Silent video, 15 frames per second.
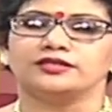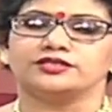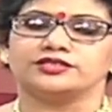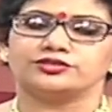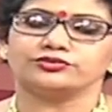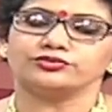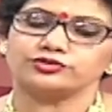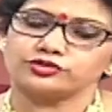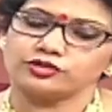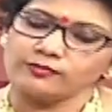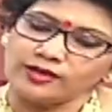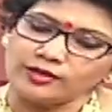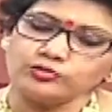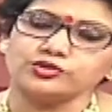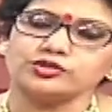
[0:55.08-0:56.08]
সুস্থ
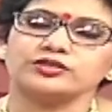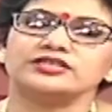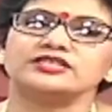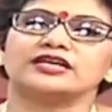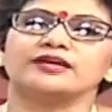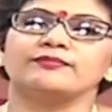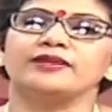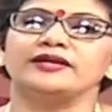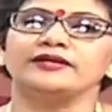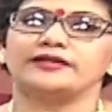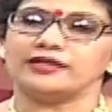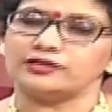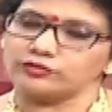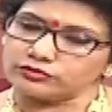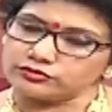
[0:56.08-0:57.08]
মানুষও নিজেকে
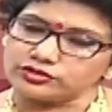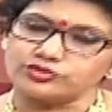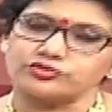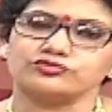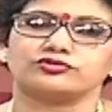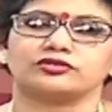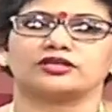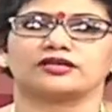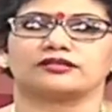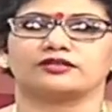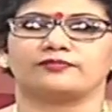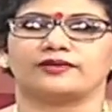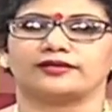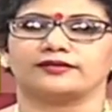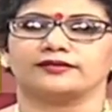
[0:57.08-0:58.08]
মেনটেন করতে সুস্থ থাকতে
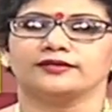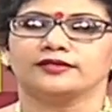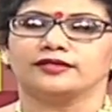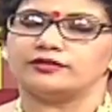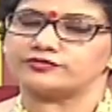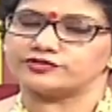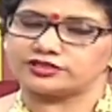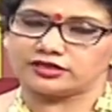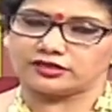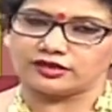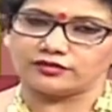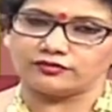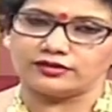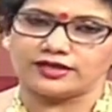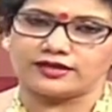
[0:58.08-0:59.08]
পারে এবং সেটা
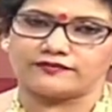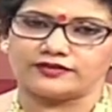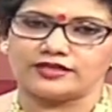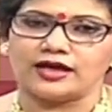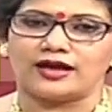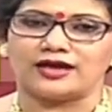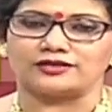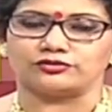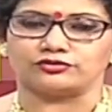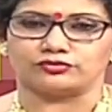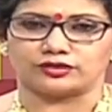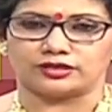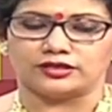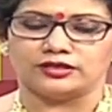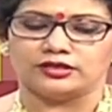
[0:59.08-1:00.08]
রাঙ্গুলি আয়ুর্বেদে হাত
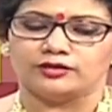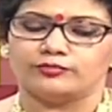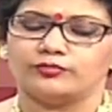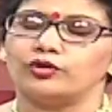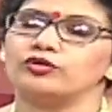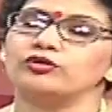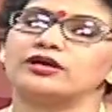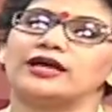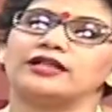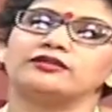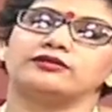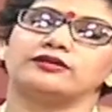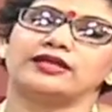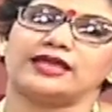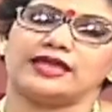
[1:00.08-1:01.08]
ধরে বহুকাল
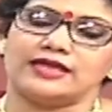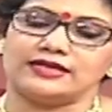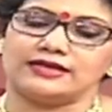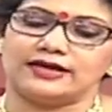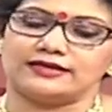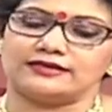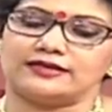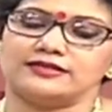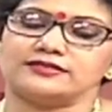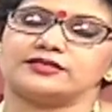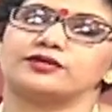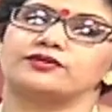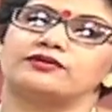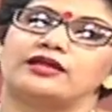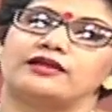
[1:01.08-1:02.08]
ধরে এই গাইডলাইন্স
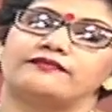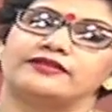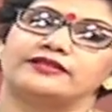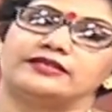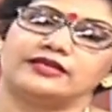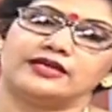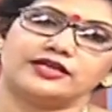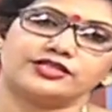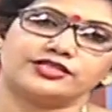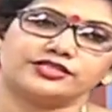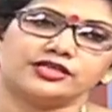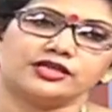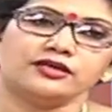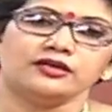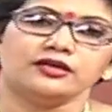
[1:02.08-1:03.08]
রাঙ্গুলি আয়ুর্বেদ দিয়ে
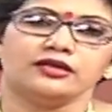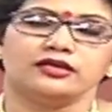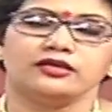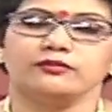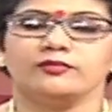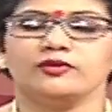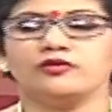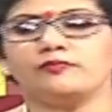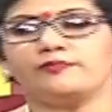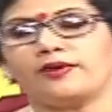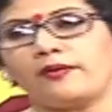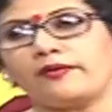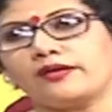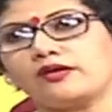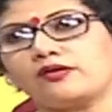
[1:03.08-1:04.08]
আসছে ইমিউন
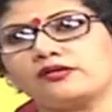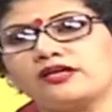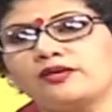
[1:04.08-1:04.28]
পাওয়ারের কথা